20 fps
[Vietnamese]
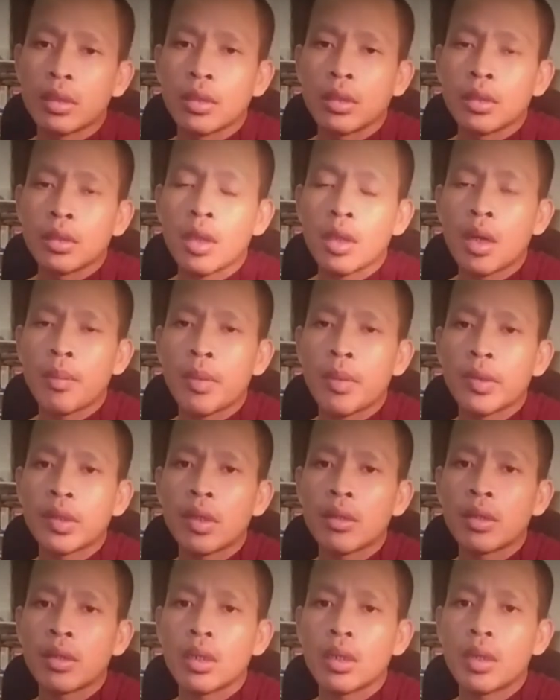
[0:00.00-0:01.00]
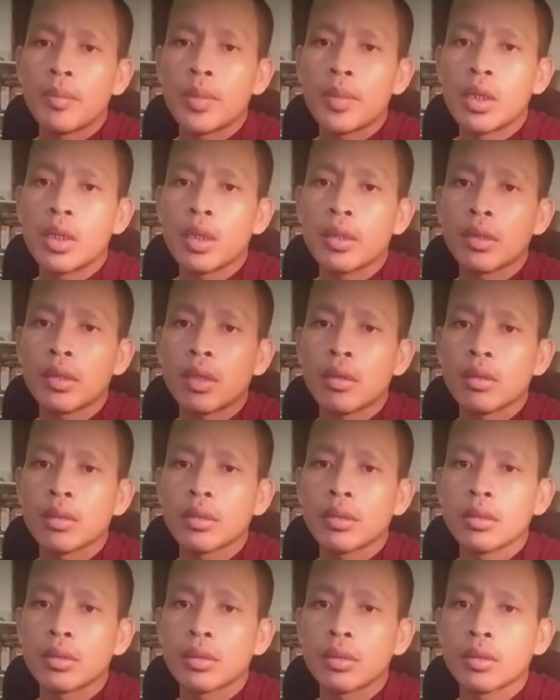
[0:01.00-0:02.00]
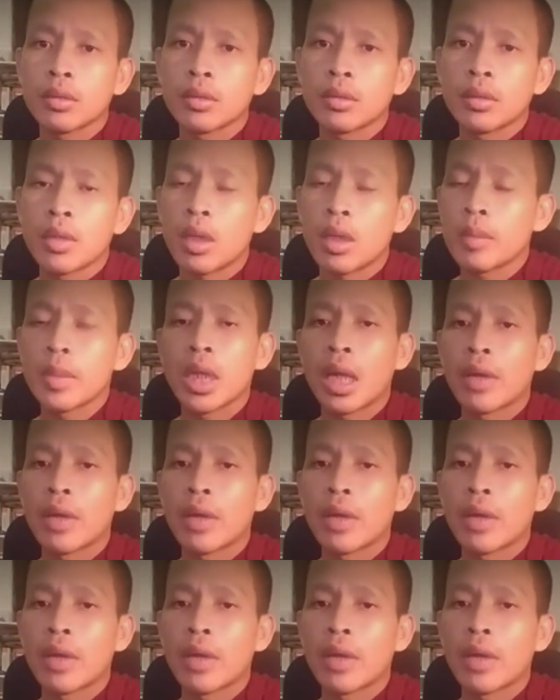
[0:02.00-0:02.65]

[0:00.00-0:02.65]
thò mà sọc nâng nộp tiền là sọc ăn miên lại